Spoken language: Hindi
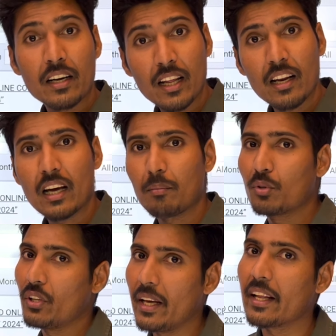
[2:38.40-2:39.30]
डिले
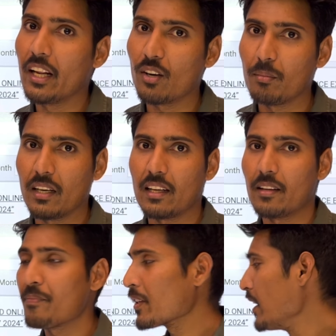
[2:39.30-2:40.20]
आपको देखने को मिला
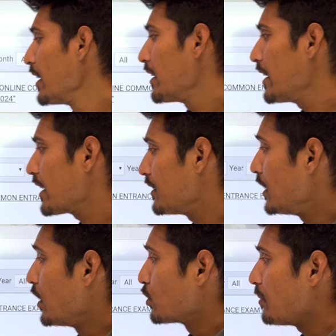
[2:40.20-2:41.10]
था ठीक है
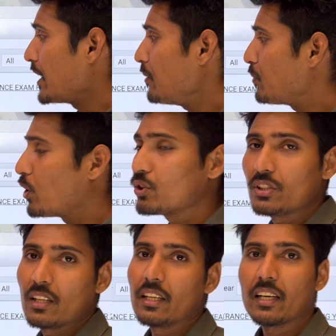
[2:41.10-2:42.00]
तो भाई बहुत
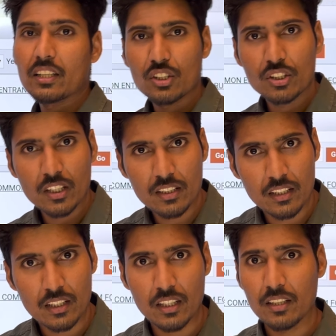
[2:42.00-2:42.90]
जल्दी
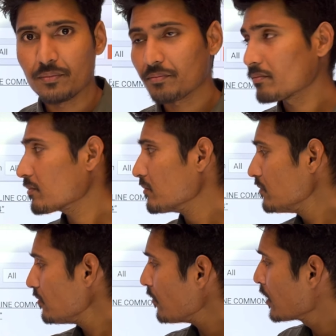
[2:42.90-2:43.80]
रजिस्ट्रेशन की
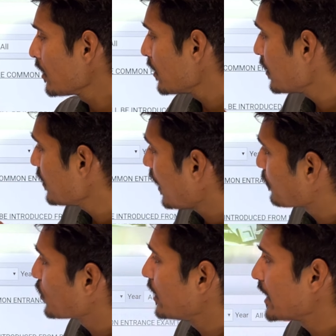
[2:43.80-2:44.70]

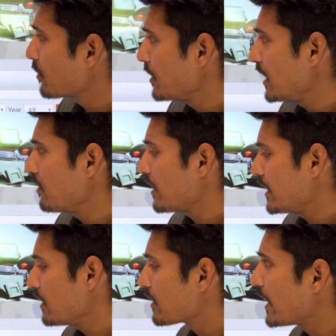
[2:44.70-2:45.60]
आपको लिंक मिलने
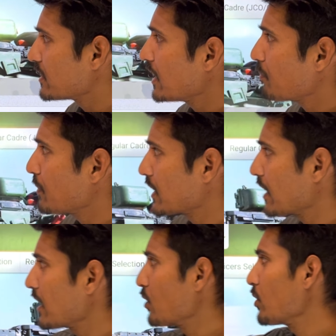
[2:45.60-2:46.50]
वाली है अब कैसे आप पता
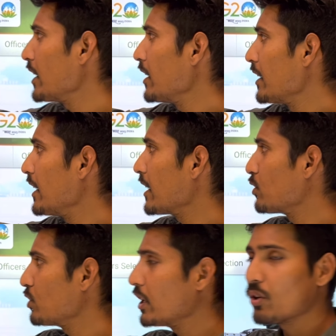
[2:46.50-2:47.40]
करोगे ठीक है
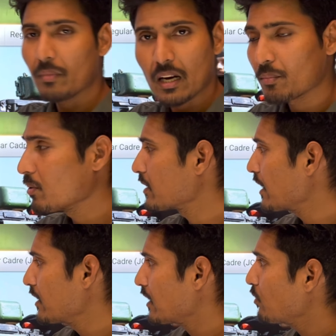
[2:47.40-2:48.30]
तो देखो मैं आपको बता
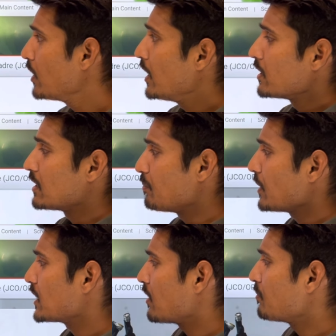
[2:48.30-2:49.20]
देता हूँ
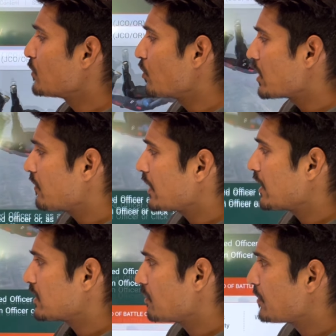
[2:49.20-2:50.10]
सिंपल जब हम
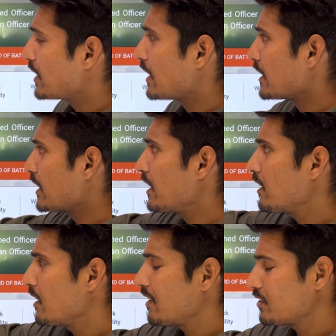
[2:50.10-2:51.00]
नोटिफिकेशन पे रहेंगे
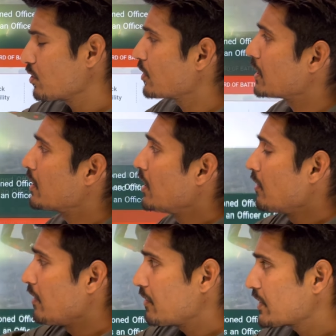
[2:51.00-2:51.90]
सॉरी
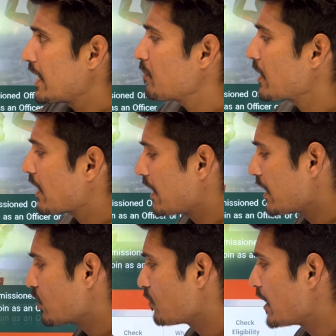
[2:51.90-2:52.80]
वेबसाइट पर
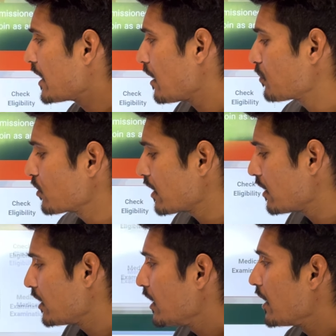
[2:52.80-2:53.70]
रहेंगे तो भाई आपको ना
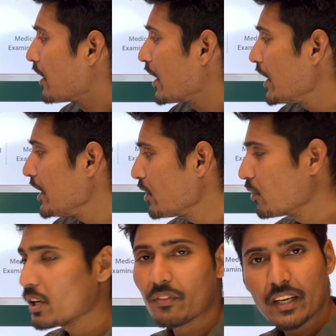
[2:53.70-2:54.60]
रेली
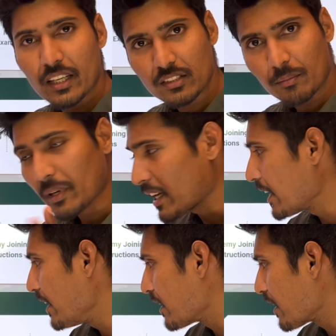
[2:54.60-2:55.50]
नोटिफिकेशन पे
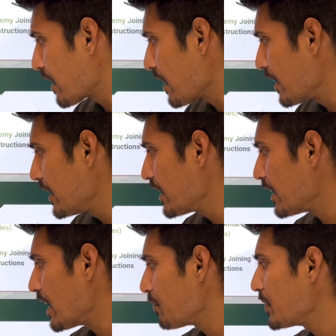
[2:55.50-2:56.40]
क्लिक करना है ठीक है
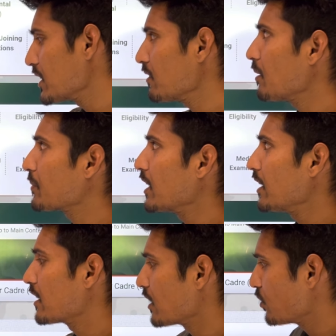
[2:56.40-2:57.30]
यहाँ पर जब आप
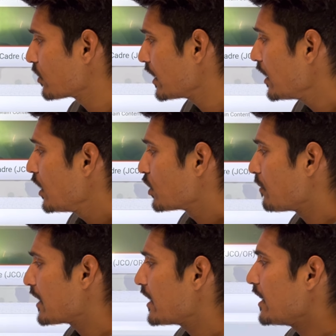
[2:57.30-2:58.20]
क्लिक करोगे तो
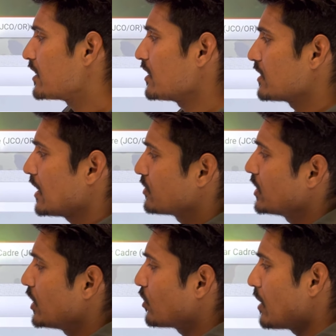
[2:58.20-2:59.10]
भाई इस हिसाब से
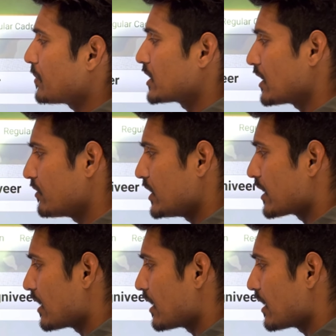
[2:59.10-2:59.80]
देखो यहाँ पर सब्जेक्ट